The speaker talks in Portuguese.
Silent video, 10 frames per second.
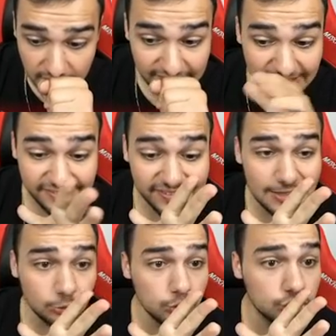
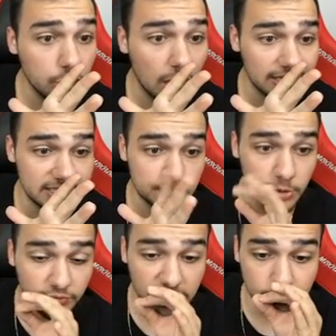600 dólares,
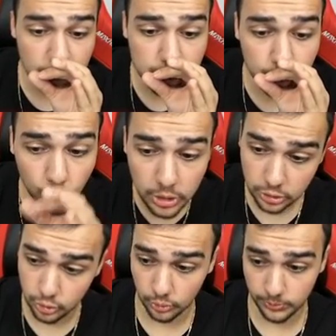profitamos
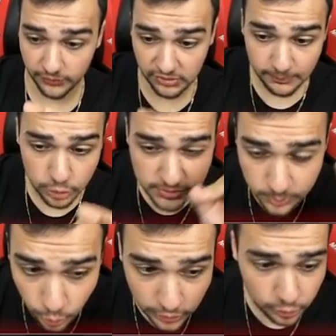muito, profitamos
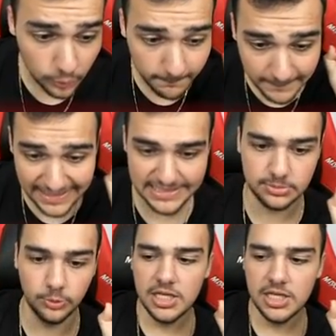muito mesmo.